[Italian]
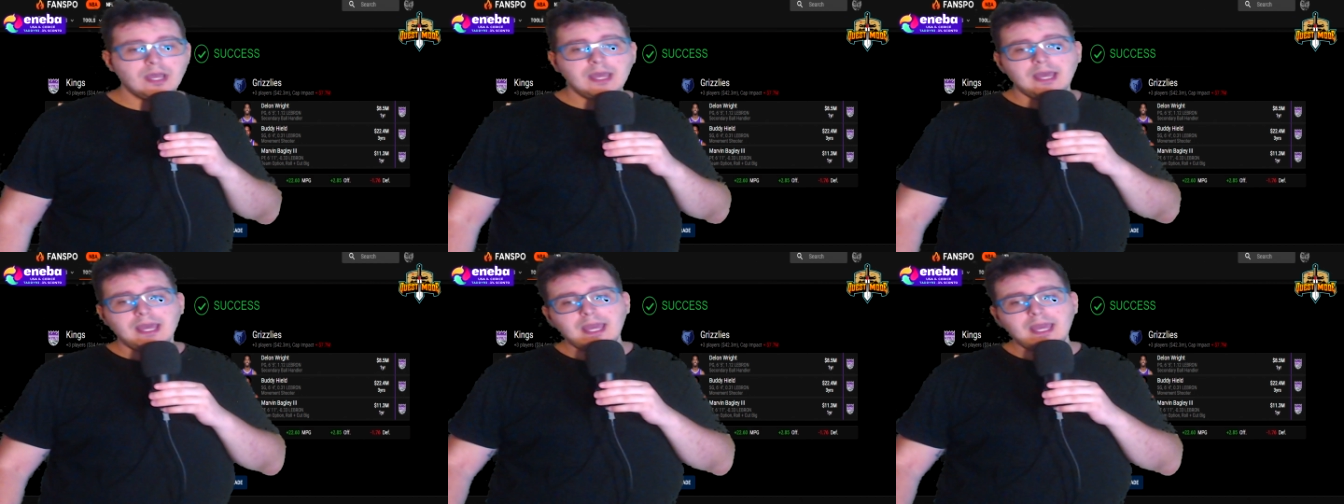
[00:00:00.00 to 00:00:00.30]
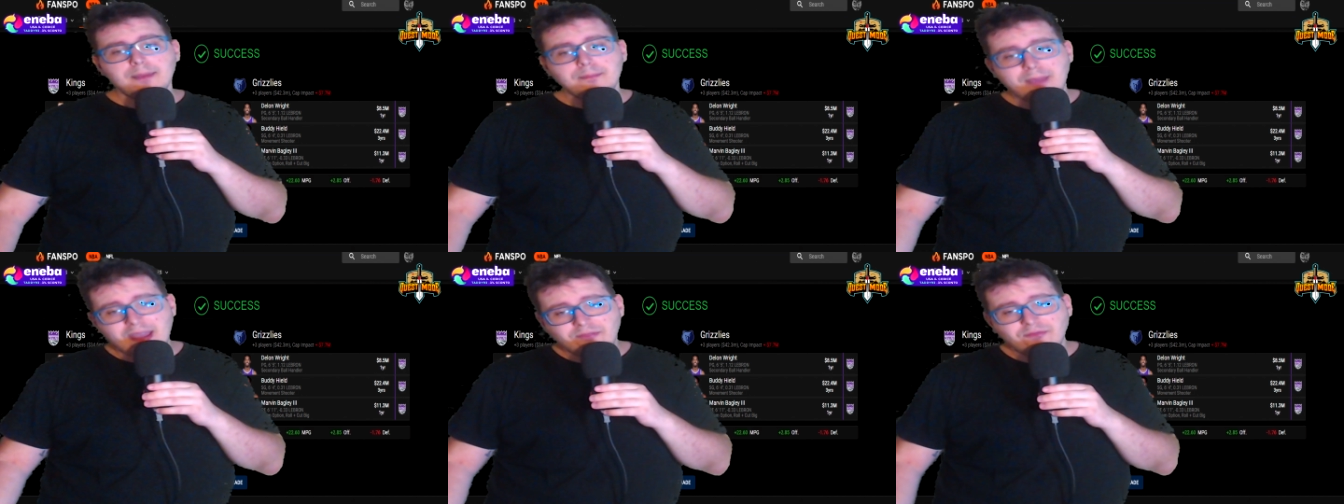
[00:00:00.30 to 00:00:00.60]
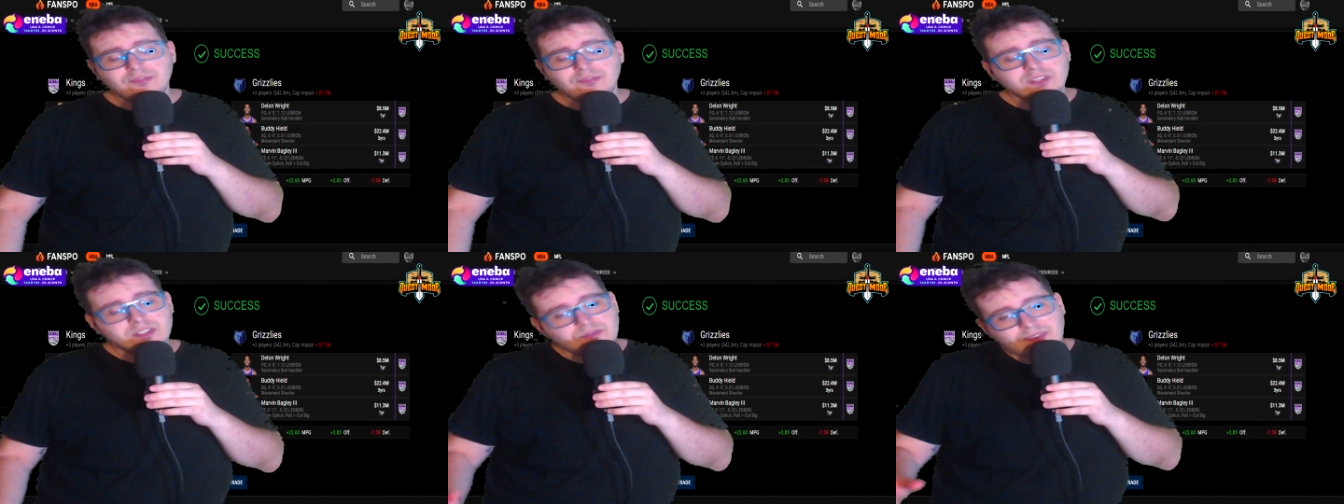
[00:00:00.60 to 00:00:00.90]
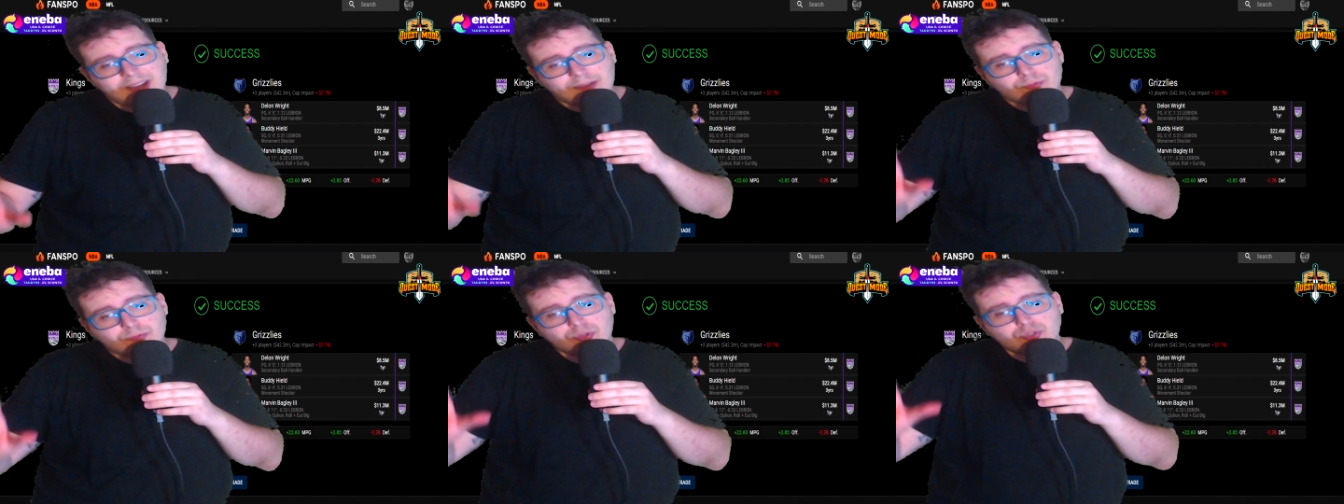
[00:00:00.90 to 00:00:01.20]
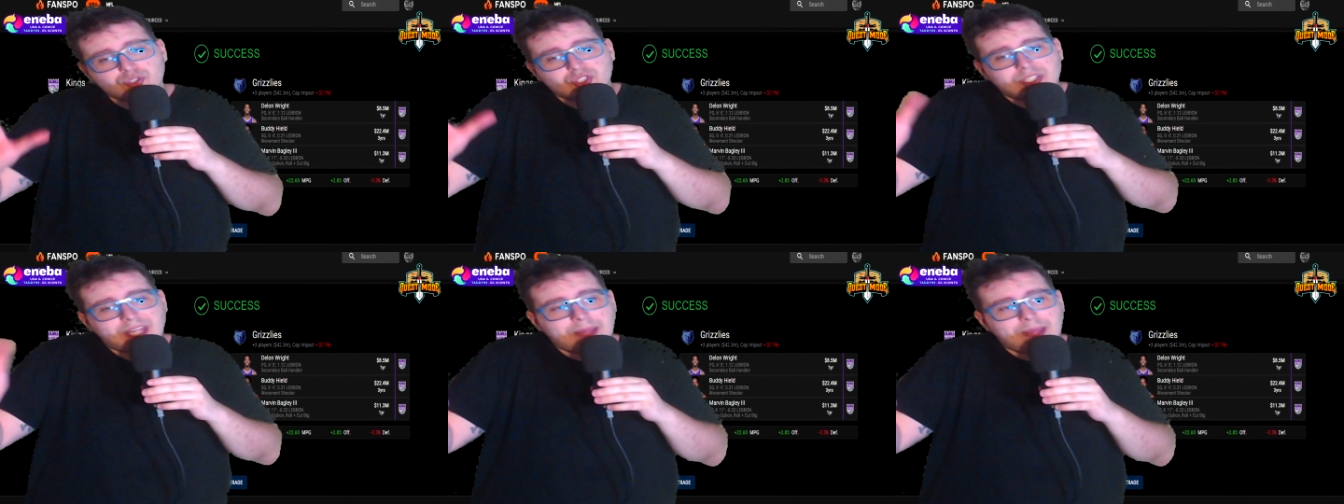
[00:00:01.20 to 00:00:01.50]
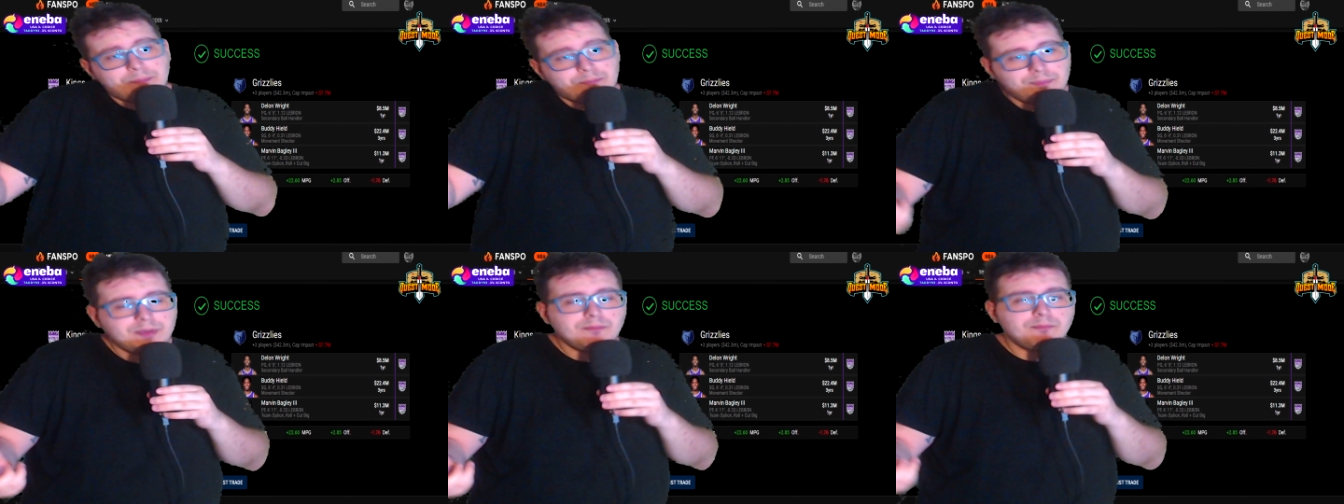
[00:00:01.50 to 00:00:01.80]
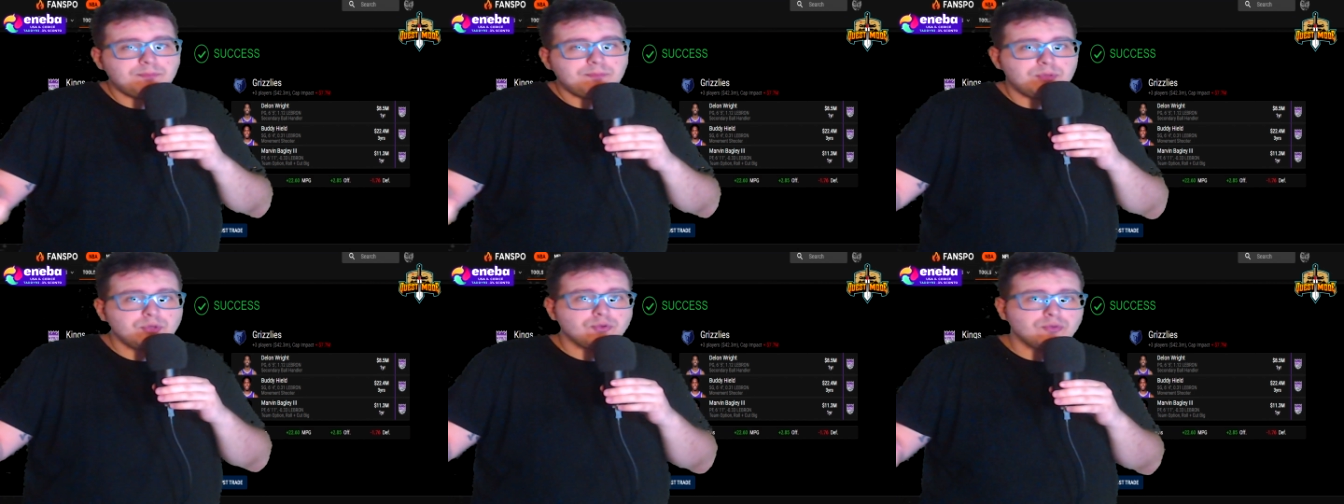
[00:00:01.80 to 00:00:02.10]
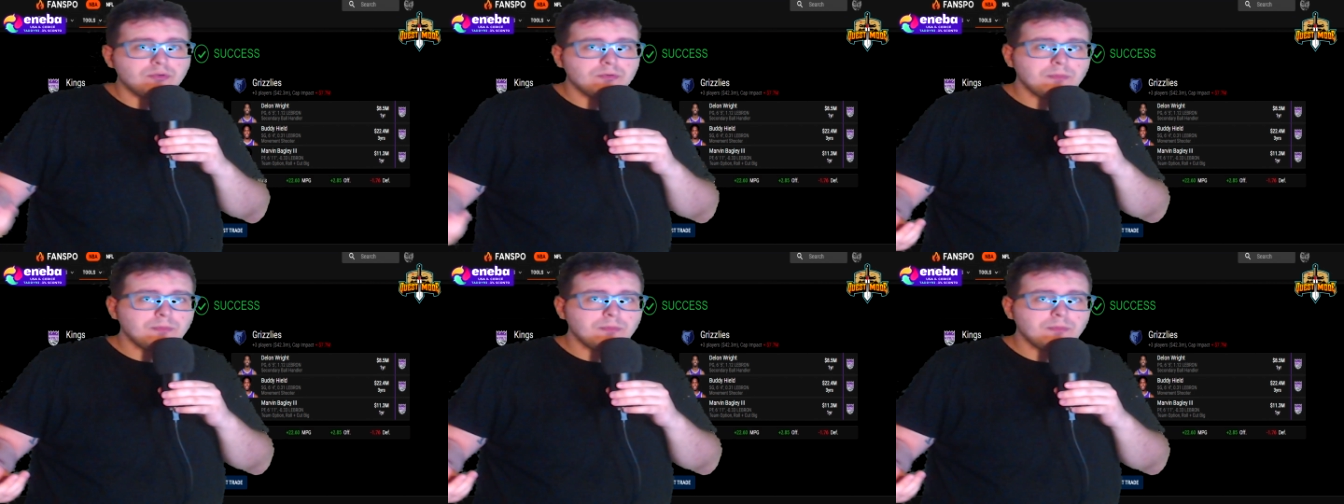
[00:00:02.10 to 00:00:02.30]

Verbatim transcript: e Memphis fa uno step in più